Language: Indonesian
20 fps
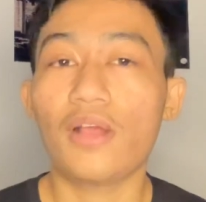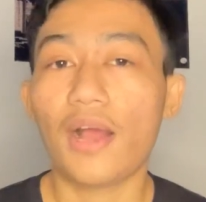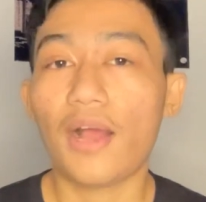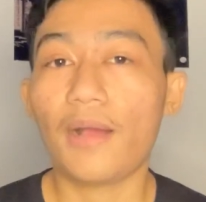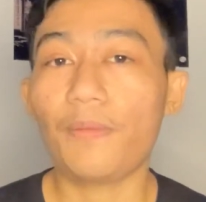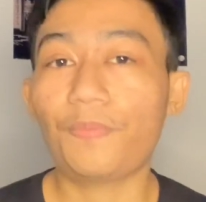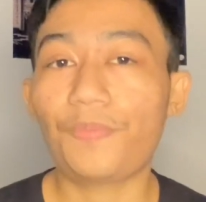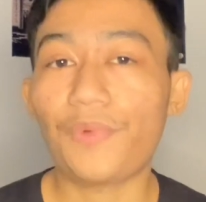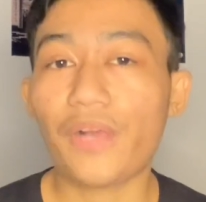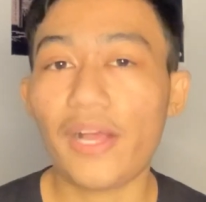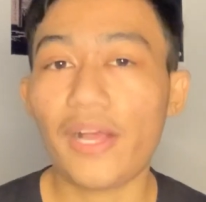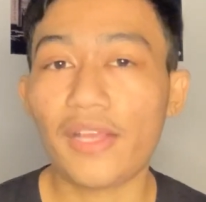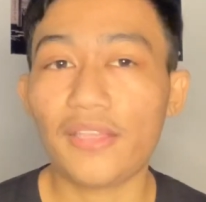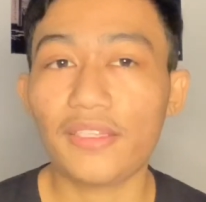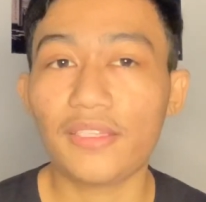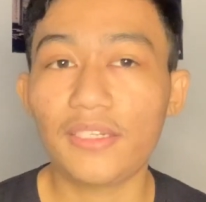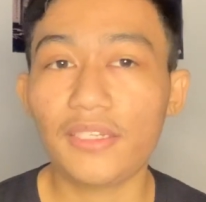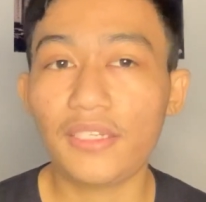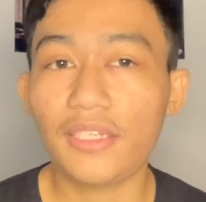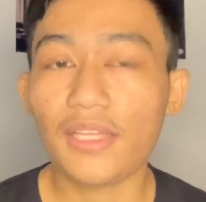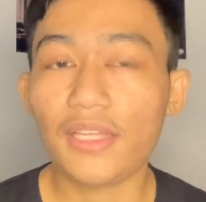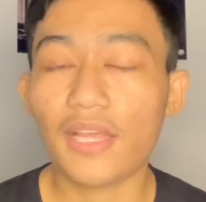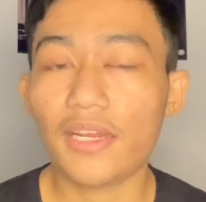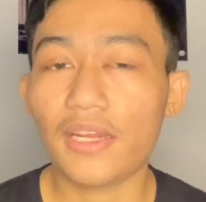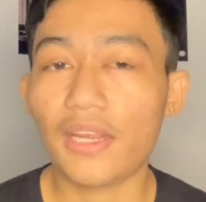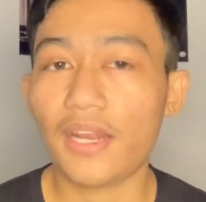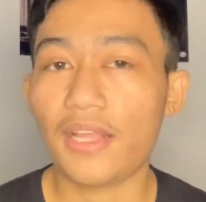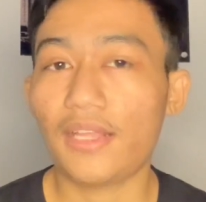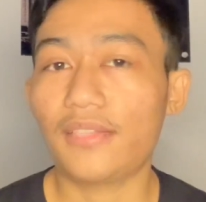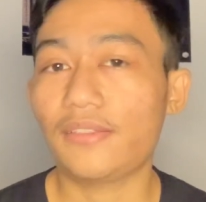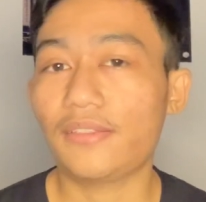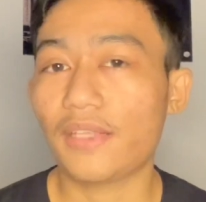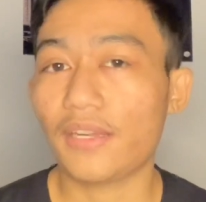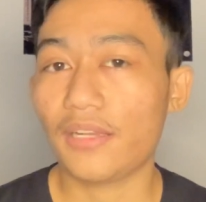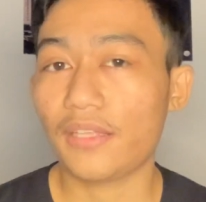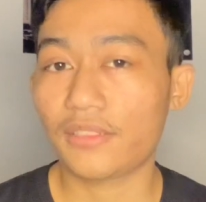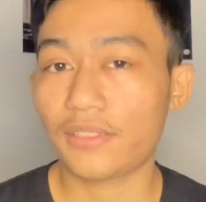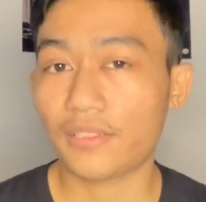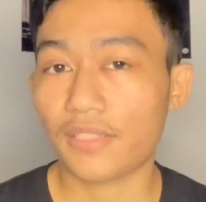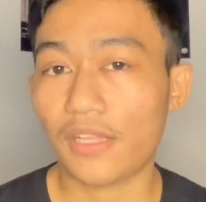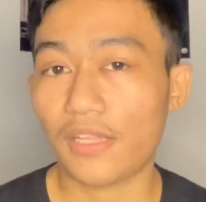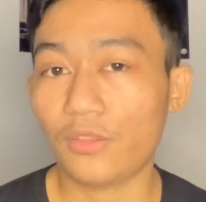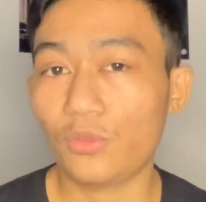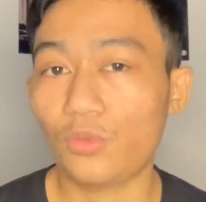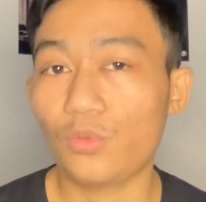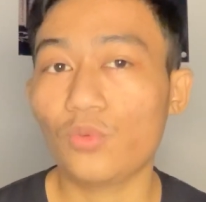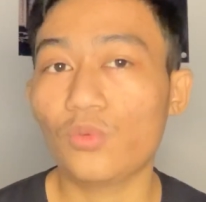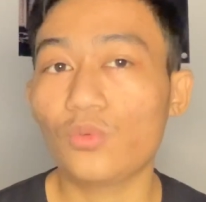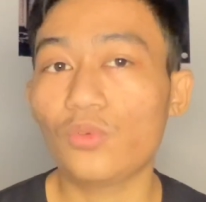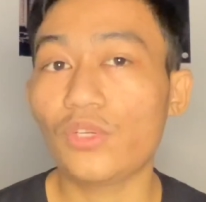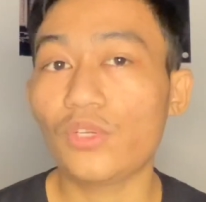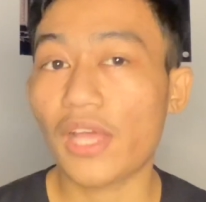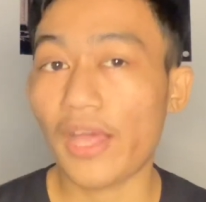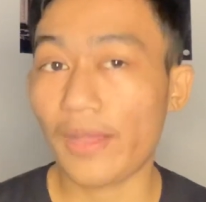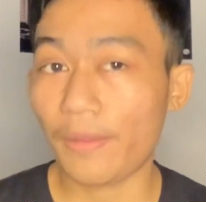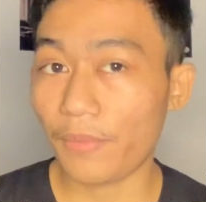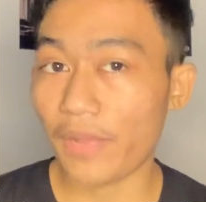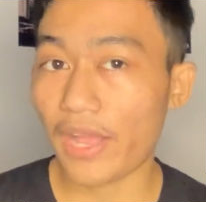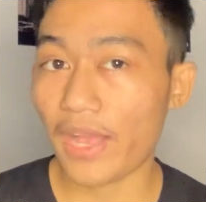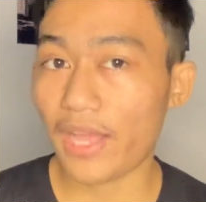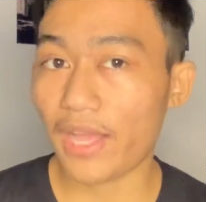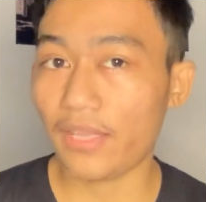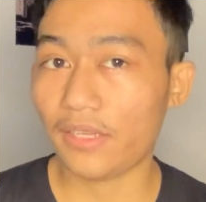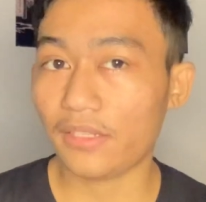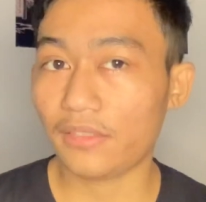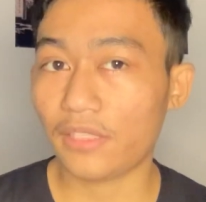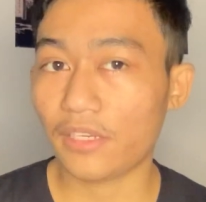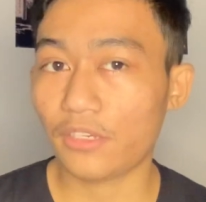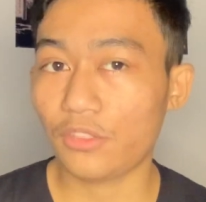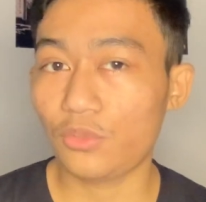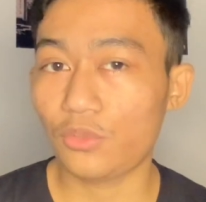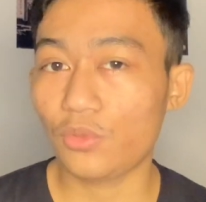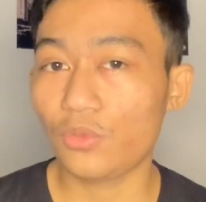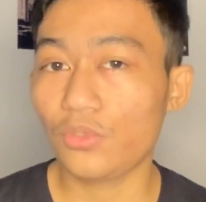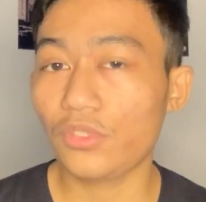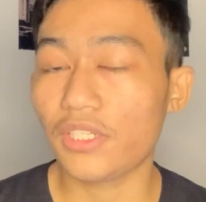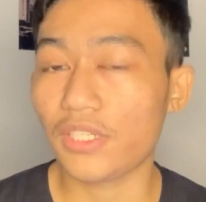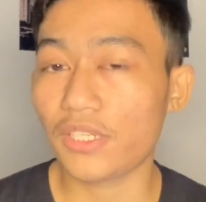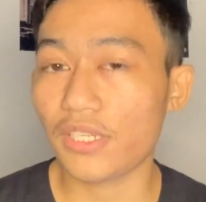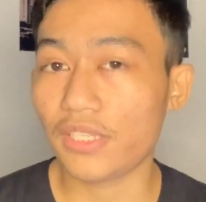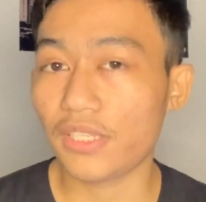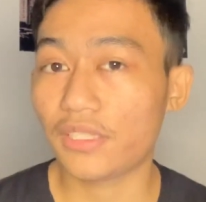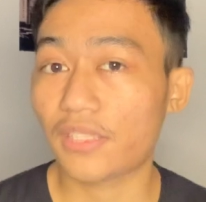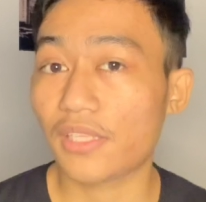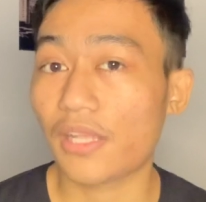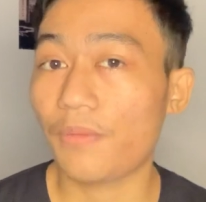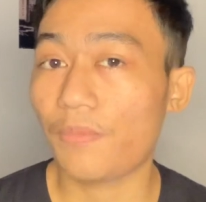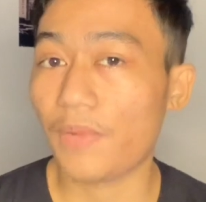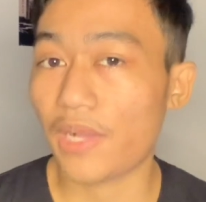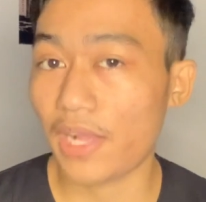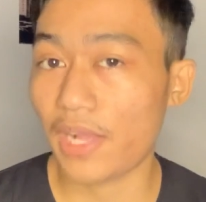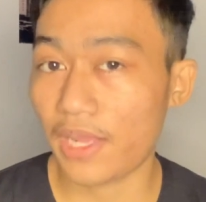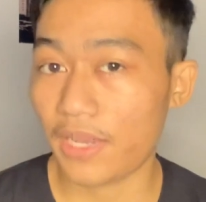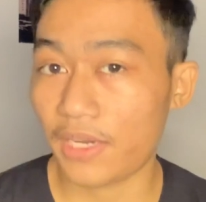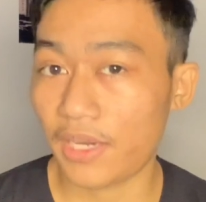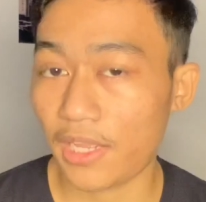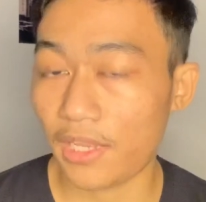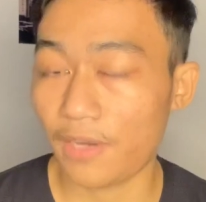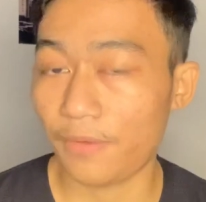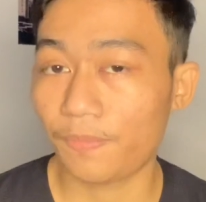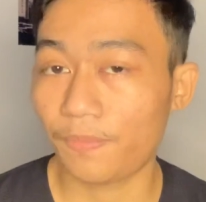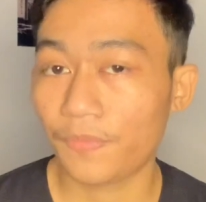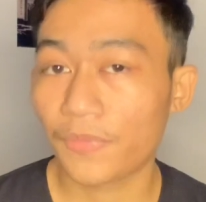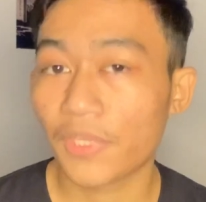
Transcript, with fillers: Ampaha ini adalah salah satu nama air terjun di desa Mangaran.